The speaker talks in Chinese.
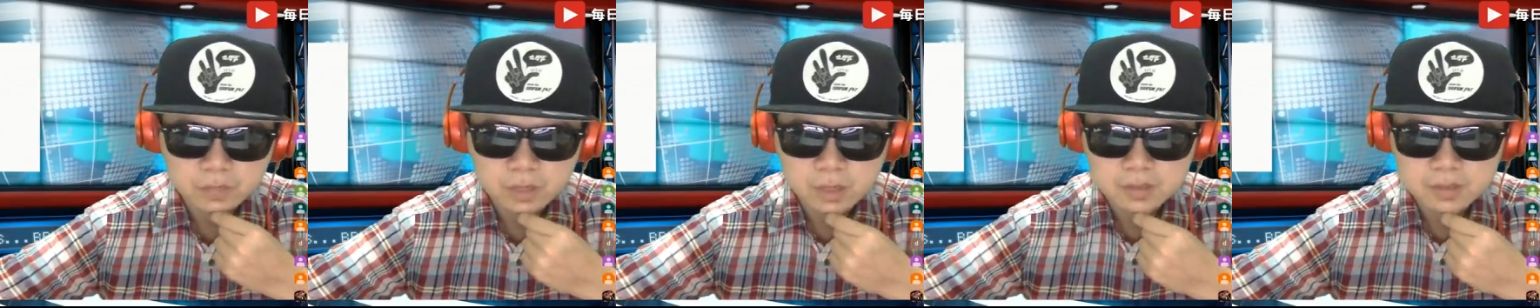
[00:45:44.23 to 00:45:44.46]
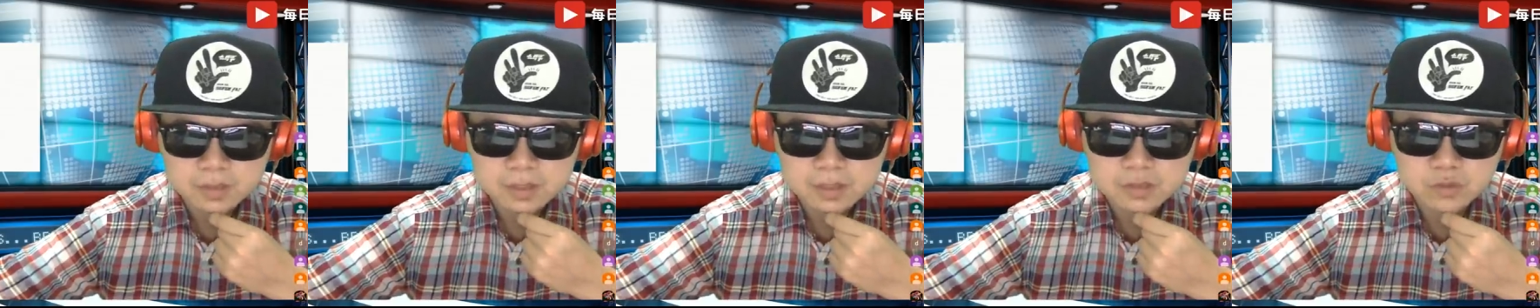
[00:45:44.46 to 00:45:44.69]

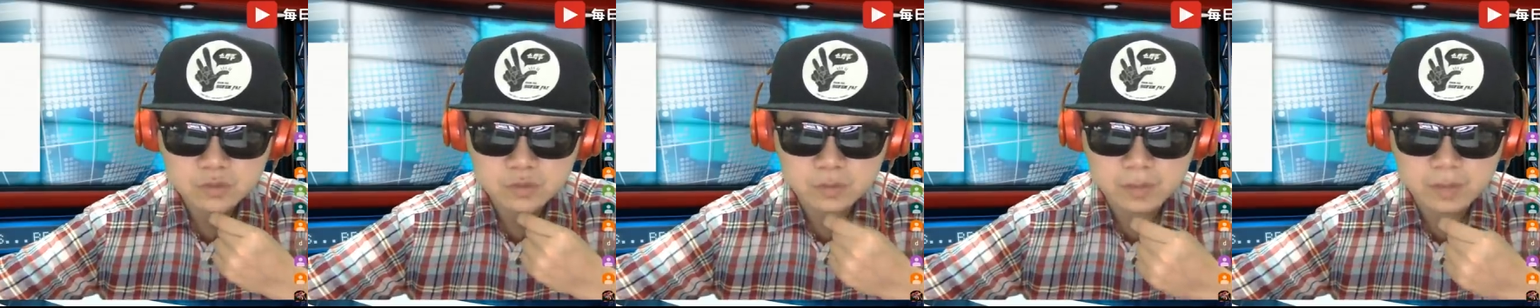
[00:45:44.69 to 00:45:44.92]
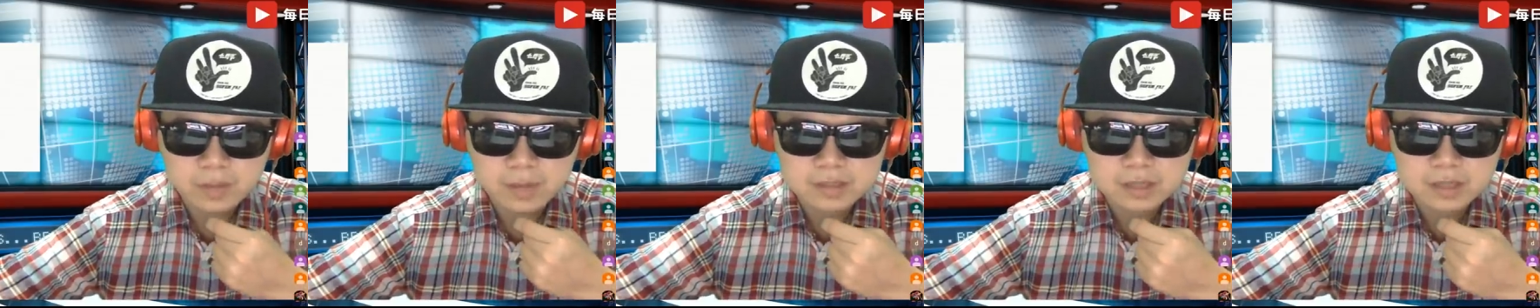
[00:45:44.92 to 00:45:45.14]
但是我
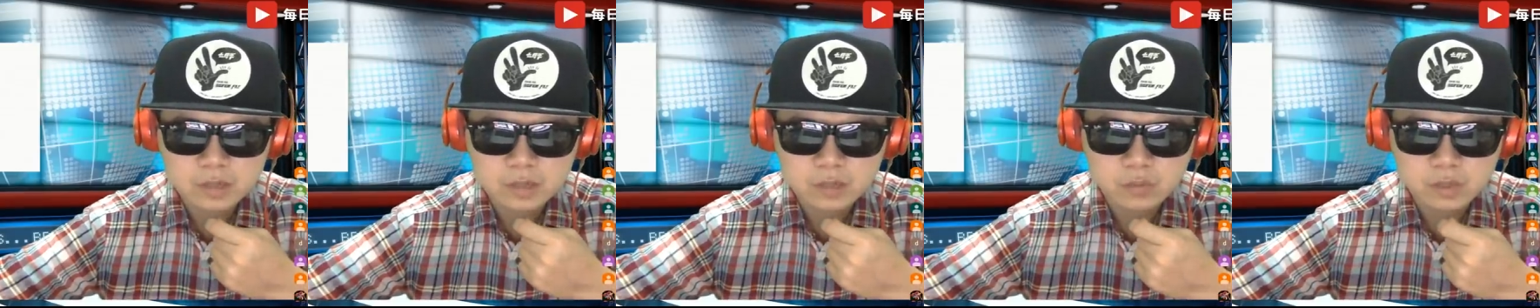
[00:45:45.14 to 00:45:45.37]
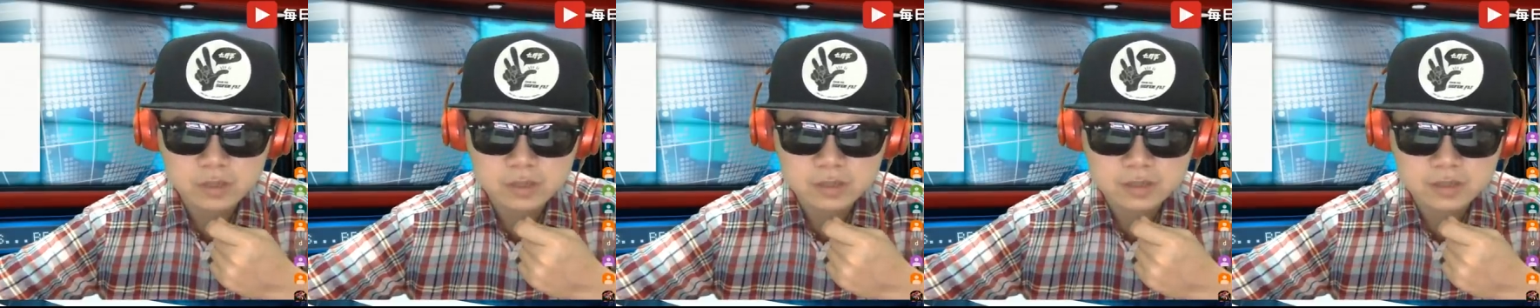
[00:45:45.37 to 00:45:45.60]
们还是要
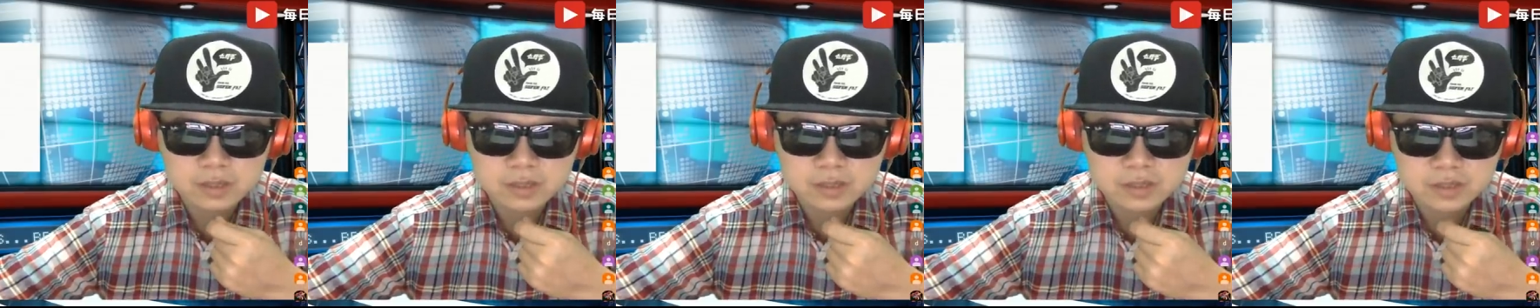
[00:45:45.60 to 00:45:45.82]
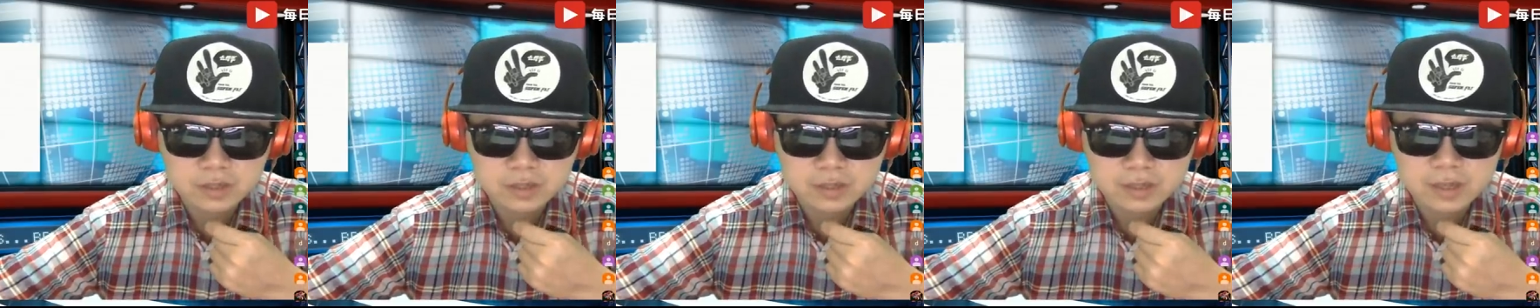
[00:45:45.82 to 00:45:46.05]
为这个
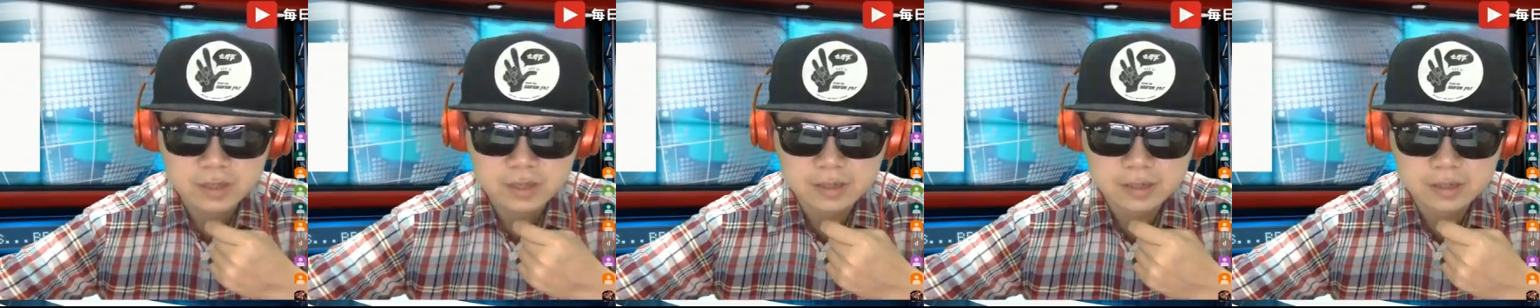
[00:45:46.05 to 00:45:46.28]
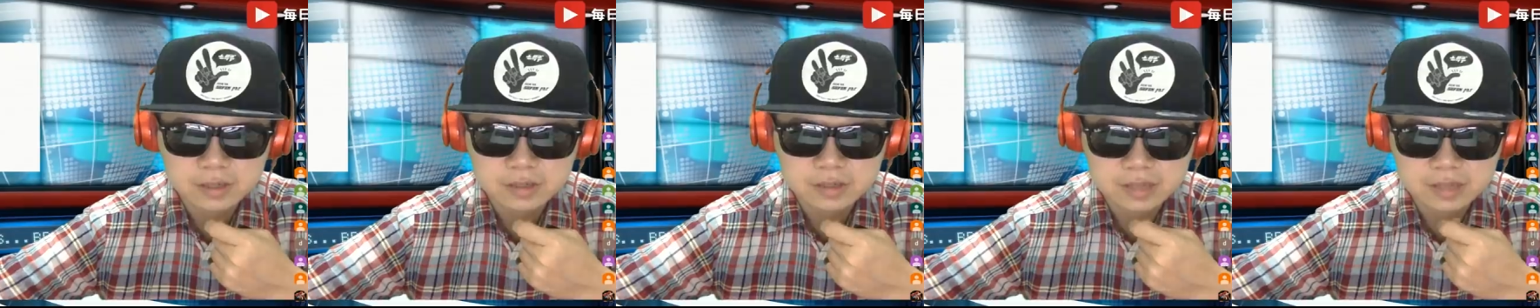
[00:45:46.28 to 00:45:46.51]
小戴
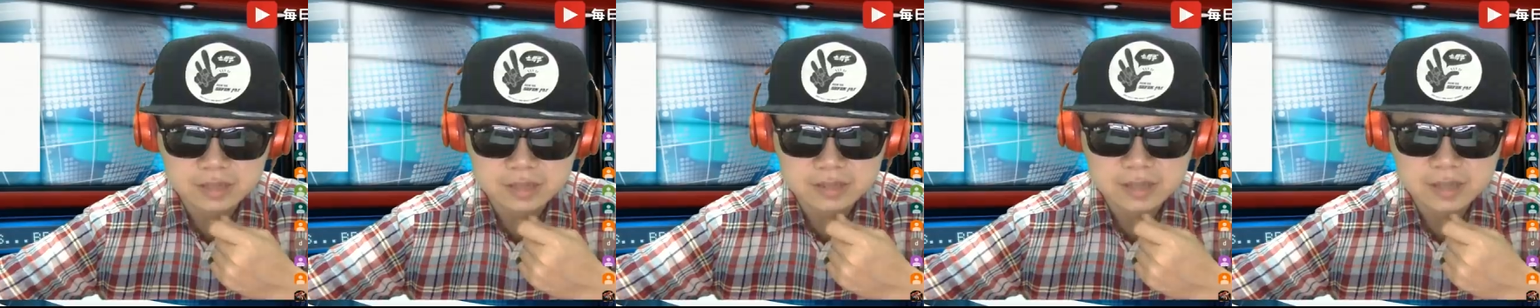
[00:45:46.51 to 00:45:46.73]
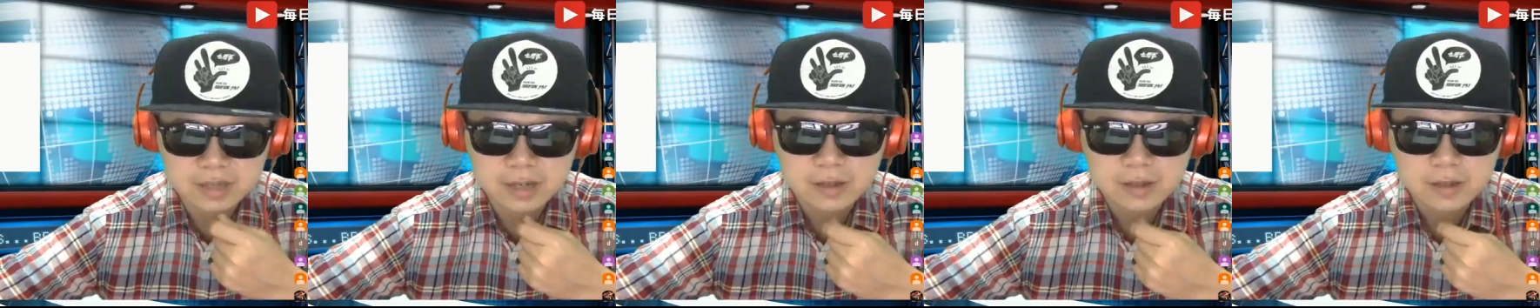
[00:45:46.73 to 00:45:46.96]
呢讲一
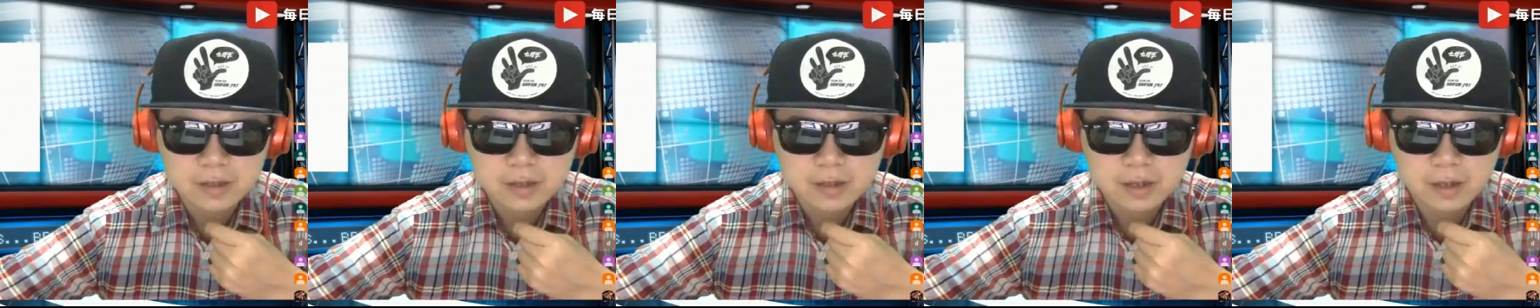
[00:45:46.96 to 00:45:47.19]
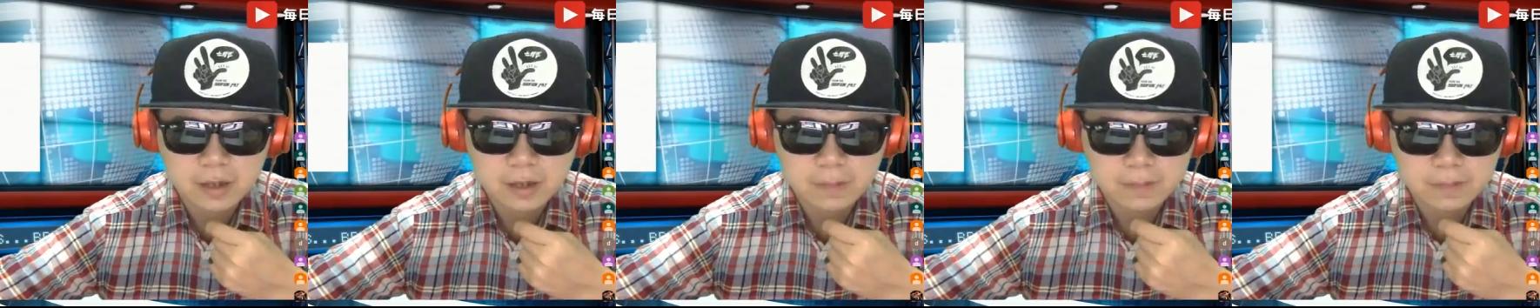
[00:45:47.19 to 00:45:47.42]
下啊，